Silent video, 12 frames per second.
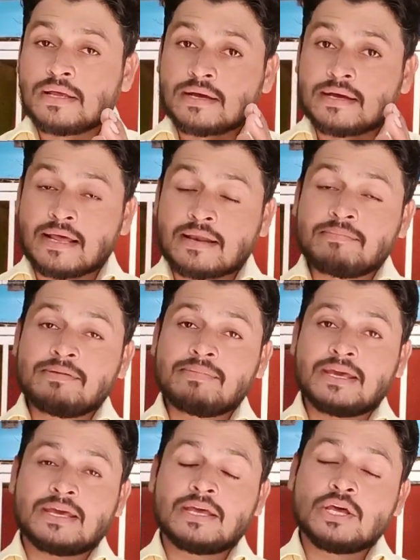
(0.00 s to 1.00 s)
गर्मी
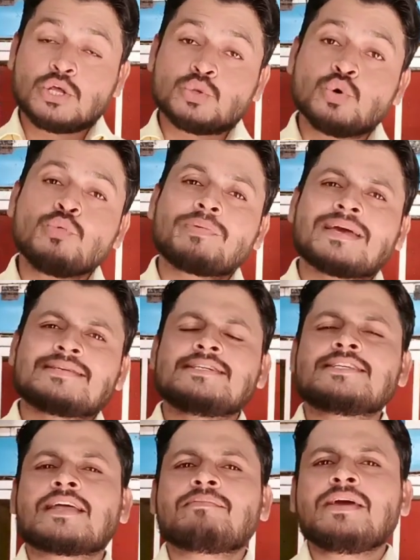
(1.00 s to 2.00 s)
में धूप के
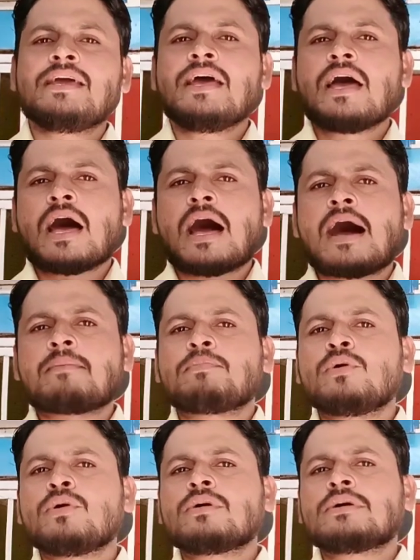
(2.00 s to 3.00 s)
सीज़न में आप
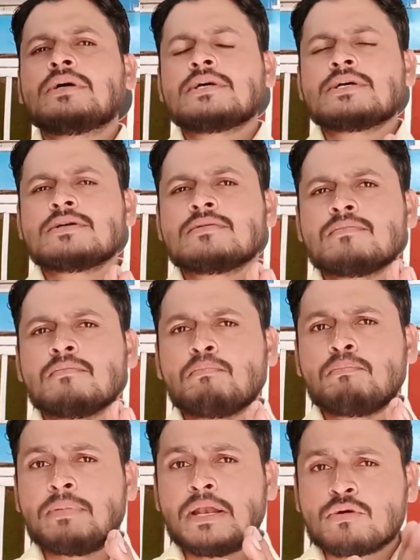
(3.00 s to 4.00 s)
लोग
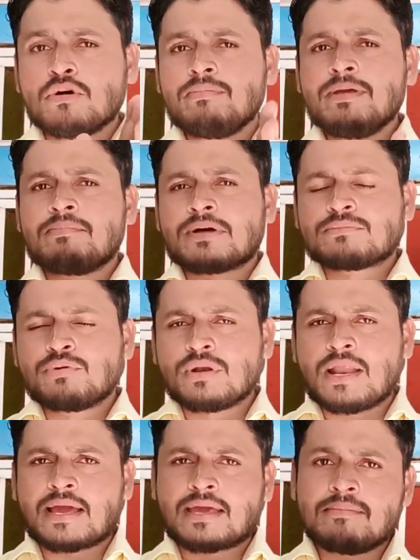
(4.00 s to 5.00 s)
बिल्कुल भी मत
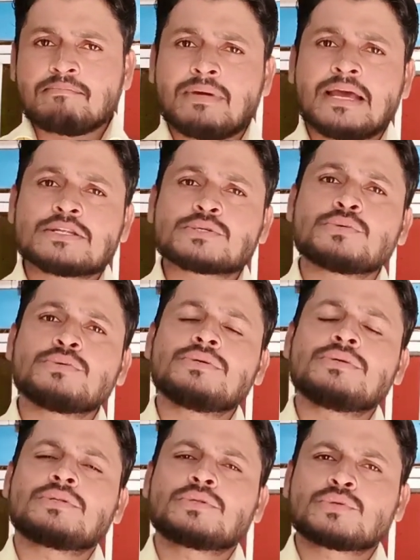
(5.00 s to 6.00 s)
भूलना कि मेल्स को
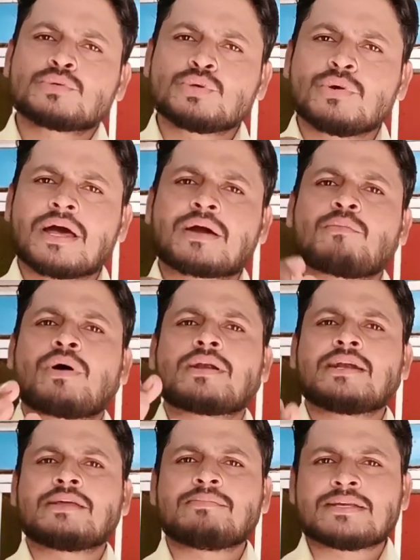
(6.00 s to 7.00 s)
थोड़ा
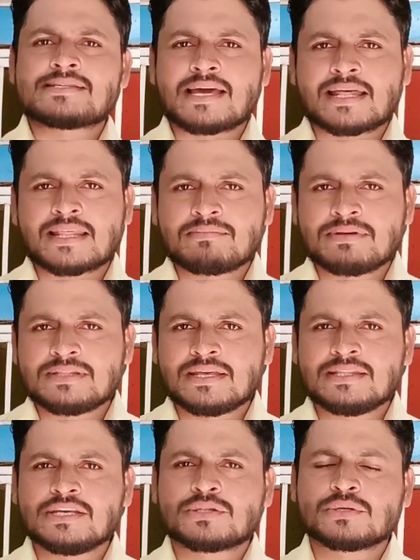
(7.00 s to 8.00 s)
क्वांटिटी में ज़्यादा भी दे
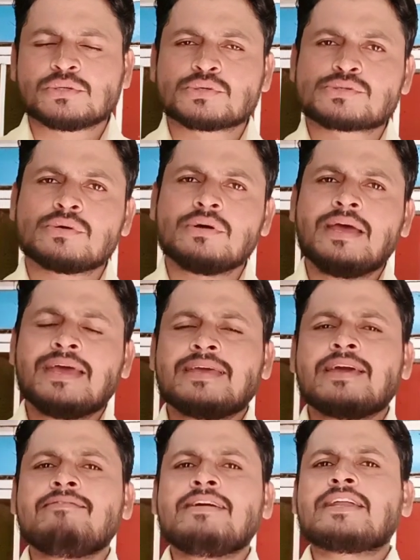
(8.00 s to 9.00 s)
दिए तो दोस्तों
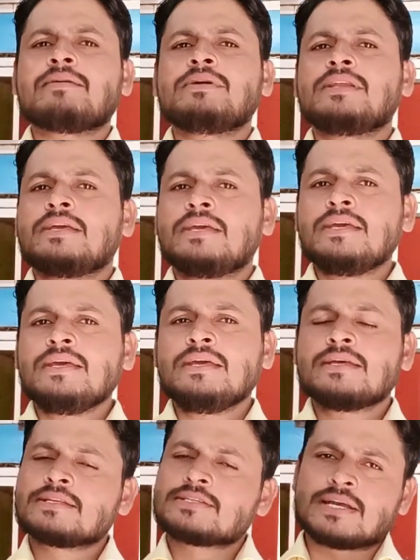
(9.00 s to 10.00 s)
ये विटामिन ई
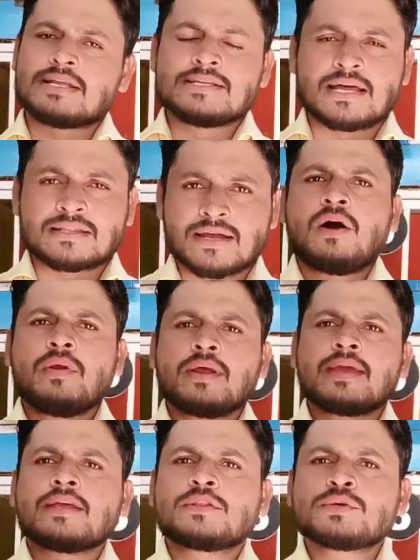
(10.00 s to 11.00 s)
e चल जाता और
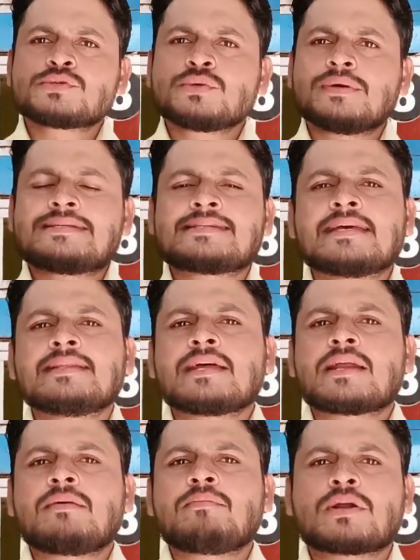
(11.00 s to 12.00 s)
एक दोस्तों इसके
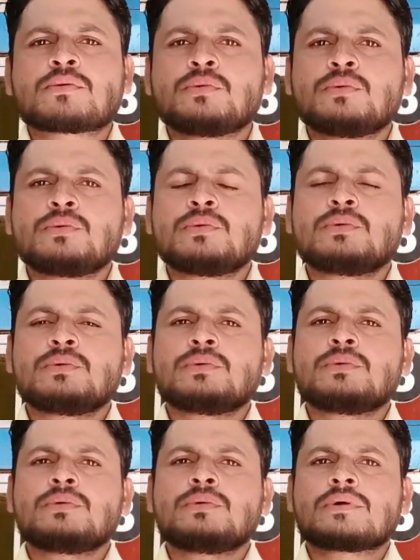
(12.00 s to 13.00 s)
अंदर हमारे
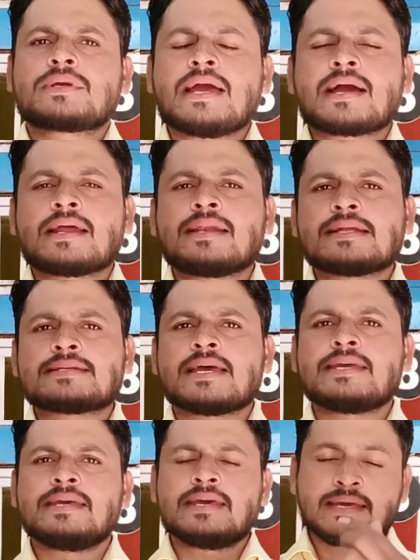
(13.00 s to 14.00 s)
को क्या करना
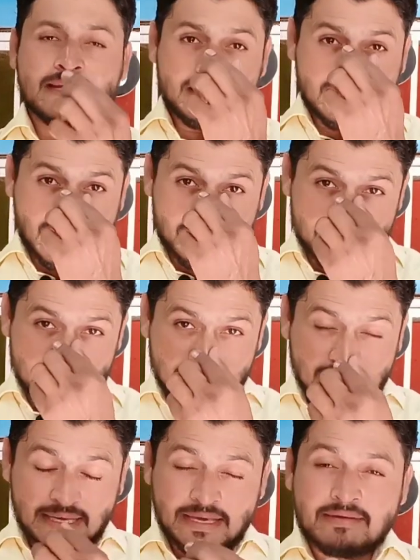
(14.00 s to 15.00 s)
चाहिए अभी
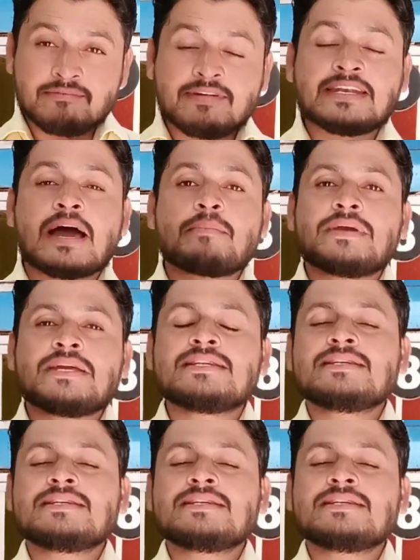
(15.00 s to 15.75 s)
ये विटामिन